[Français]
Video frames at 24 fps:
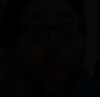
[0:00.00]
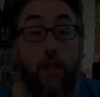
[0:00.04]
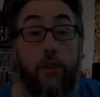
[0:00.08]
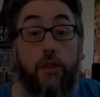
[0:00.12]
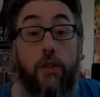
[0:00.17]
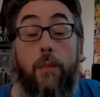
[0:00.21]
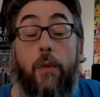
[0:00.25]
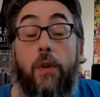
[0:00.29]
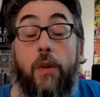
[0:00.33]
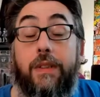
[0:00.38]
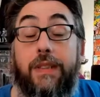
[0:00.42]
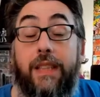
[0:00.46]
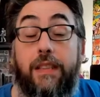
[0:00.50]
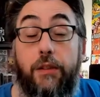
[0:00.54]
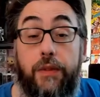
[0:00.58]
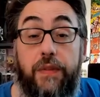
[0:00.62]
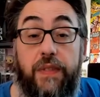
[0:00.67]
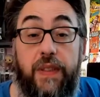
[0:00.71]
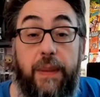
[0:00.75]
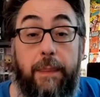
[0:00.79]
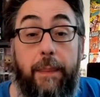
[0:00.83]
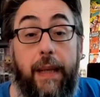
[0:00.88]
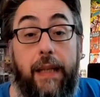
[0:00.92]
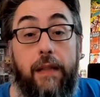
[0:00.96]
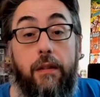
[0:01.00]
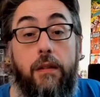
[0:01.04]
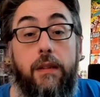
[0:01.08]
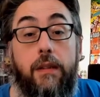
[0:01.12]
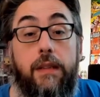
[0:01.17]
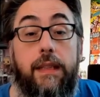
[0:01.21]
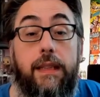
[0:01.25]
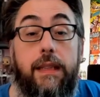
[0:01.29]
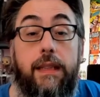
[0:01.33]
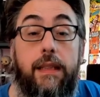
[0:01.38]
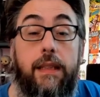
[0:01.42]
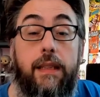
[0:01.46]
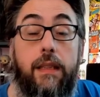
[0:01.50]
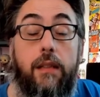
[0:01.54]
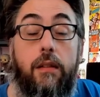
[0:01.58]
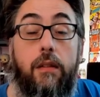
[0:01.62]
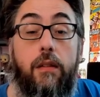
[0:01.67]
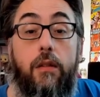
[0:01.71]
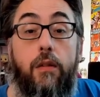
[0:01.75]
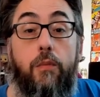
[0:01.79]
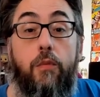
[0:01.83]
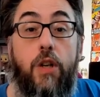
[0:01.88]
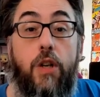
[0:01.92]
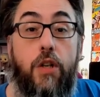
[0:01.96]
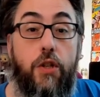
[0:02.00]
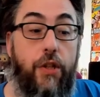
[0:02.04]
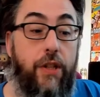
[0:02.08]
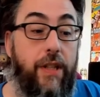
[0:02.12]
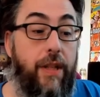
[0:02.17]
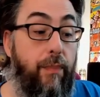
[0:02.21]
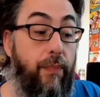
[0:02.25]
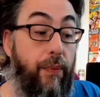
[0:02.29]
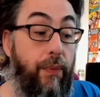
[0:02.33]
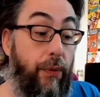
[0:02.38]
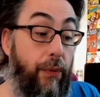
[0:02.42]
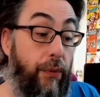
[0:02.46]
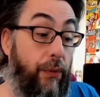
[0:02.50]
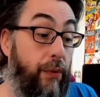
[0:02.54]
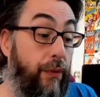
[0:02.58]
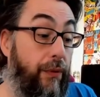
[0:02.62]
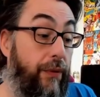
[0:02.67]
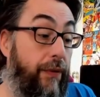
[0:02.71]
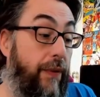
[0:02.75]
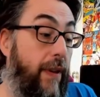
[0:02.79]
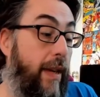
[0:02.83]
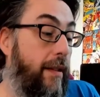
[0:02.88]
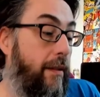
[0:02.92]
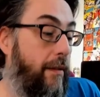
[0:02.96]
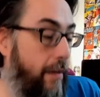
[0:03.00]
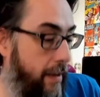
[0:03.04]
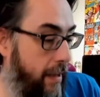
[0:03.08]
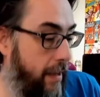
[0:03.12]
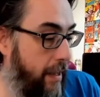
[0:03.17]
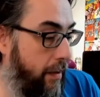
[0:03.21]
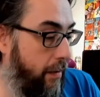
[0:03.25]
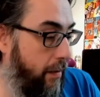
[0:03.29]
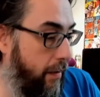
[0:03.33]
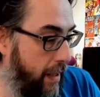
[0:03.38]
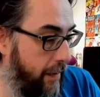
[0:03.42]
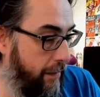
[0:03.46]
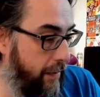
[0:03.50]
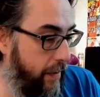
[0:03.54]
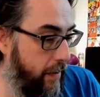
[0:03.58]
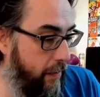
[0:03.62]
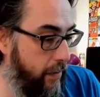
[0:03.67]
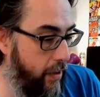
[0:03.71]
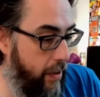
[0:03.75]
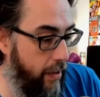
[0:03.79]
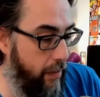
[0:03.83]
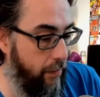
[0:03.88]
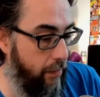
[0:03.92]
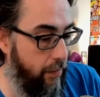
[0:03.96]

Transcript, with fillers: Seulement, ça suffit pas de le dire, moi j'étais plutôt fan du site de FFG,